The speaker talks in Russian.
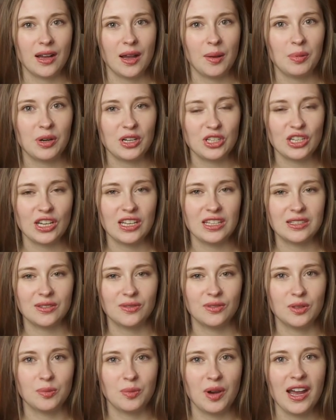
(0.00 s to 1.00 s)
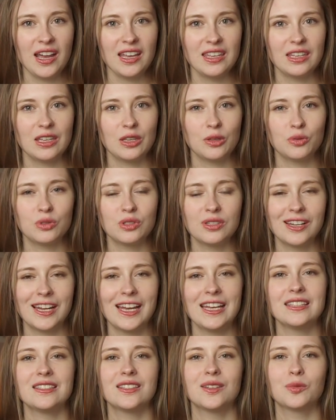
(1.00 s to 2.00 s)
обращайте внимание и
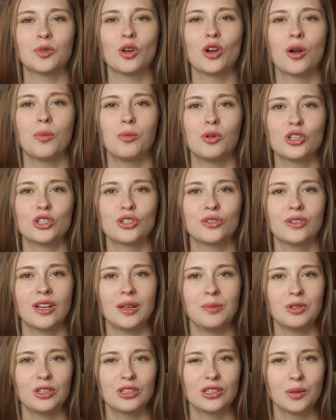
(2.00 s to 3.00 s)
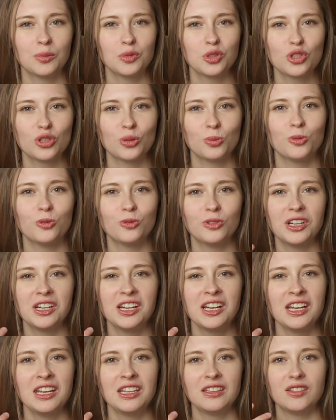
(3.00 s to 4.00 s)
уделяйте намного больше времени тому, чтобы
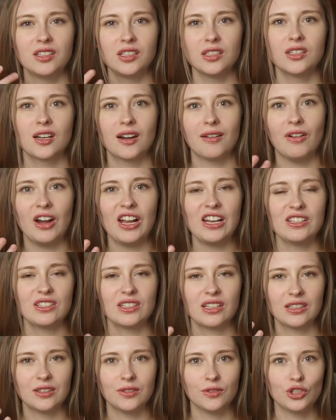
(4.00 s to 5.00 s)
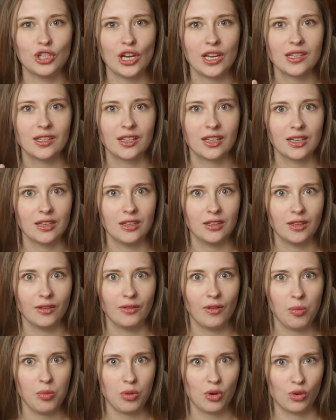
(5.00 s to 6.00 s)
вы тренировались отвечать на
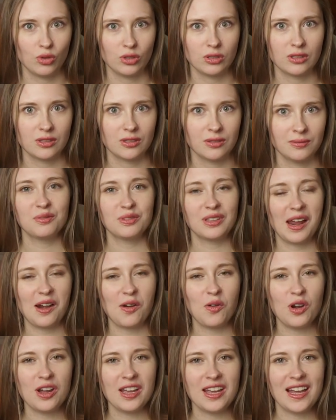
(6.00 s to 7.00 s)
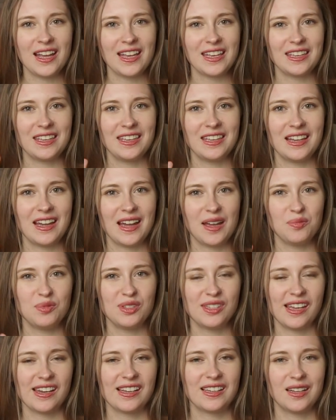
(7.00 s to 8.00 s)
какие-то вопросы. Второе и
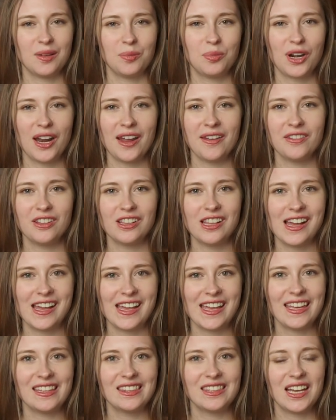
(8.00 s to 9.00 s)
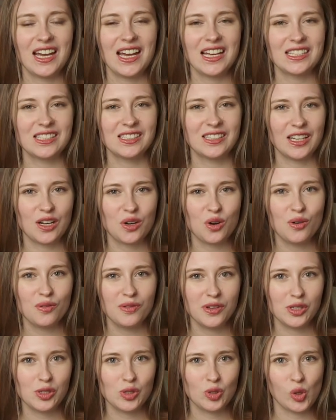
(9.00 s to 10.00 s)
обязательное правило – это
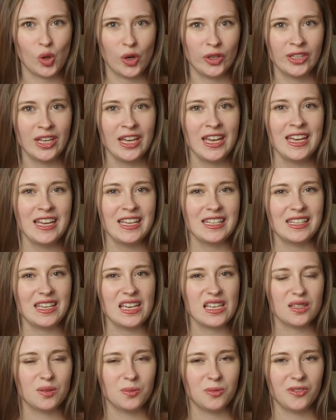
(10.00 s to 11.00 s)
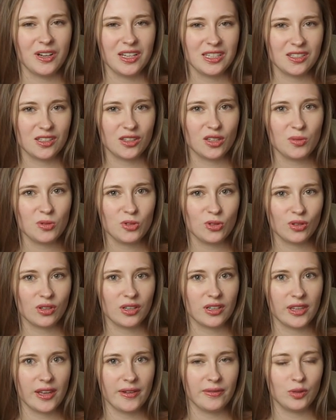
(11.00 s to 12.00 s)
здоровый сон. Не забывайте о том, что
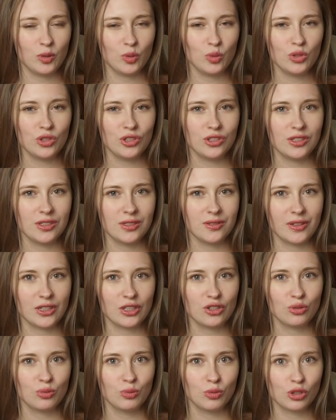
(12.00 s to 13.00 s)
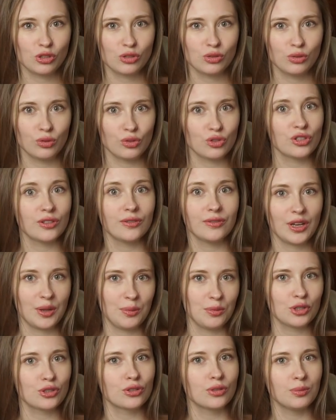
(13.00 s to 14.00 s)
когда вы учитесь, вашему мозгу нужно
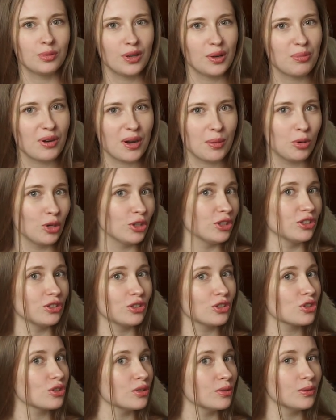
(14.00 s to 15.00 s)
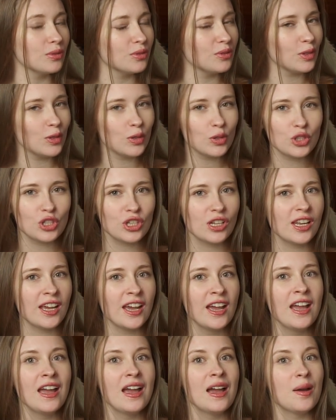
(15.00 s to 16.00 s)
время, чтобы обработать то, что вы
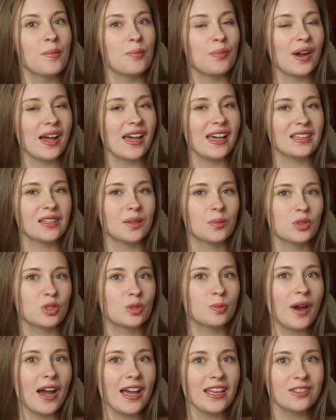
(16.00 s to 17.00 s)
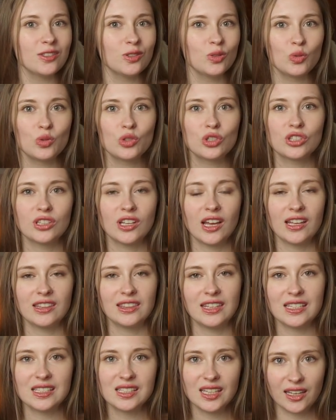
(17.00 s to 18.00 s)
выучили, поэтому спать
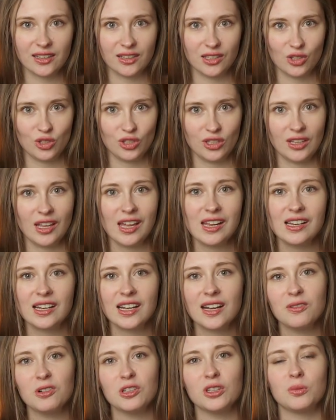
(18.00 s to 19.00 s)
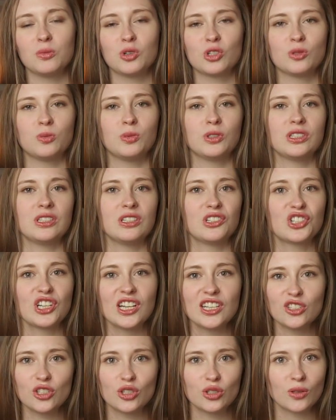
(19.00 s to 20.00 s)
нужно достаточно, да, для кого-то может быть и
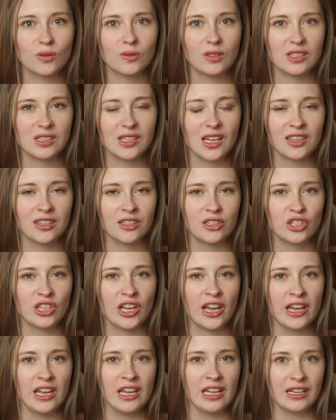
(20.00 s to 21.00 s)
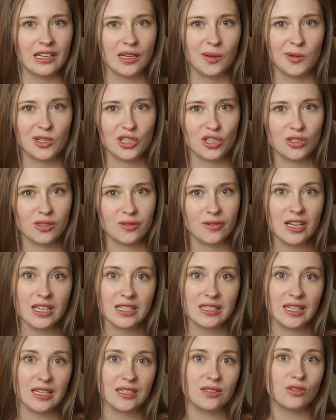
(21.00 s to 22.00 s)
6 часов достаточно, для большинства
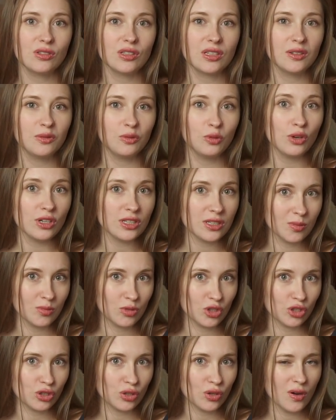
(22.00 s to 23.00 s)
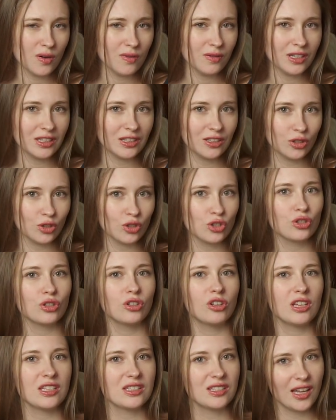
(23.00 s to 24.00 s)
из нас все-таки 8 часов – это то,
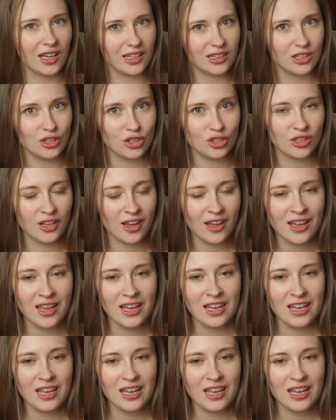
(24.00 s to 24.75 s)
что достаточно,